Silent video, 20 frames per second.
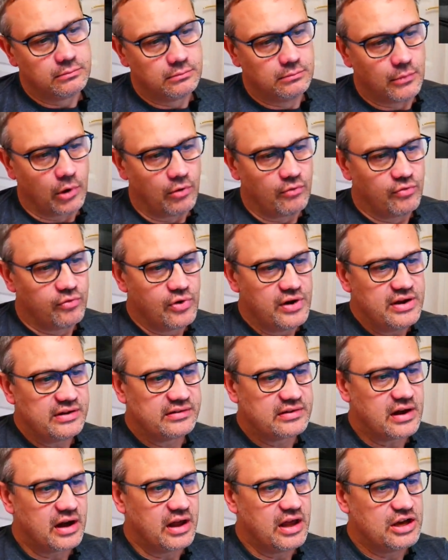Bon, vous voyez que
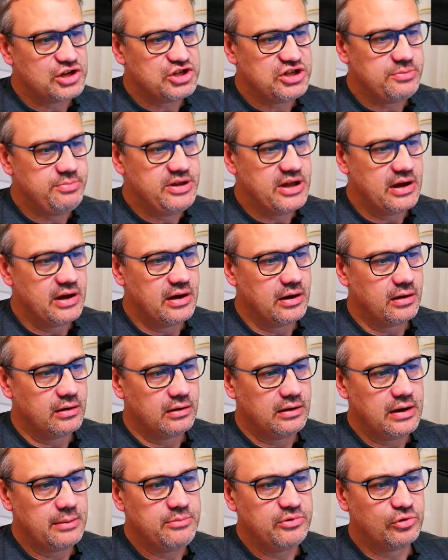ça réagit bien,
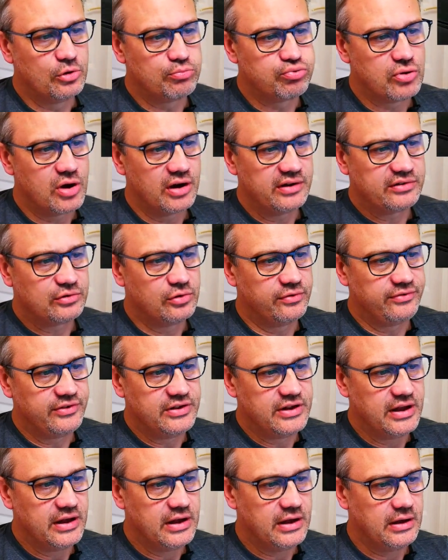la mise au point reste
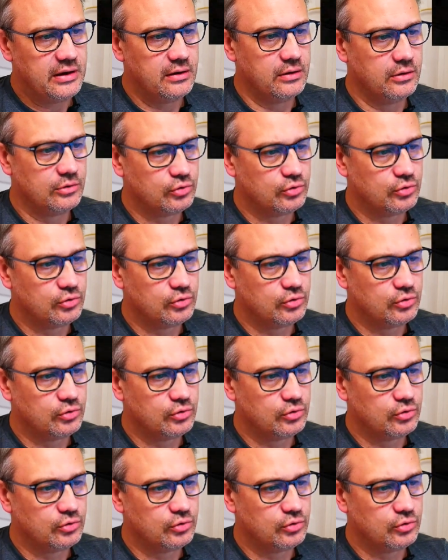fidèle, euh,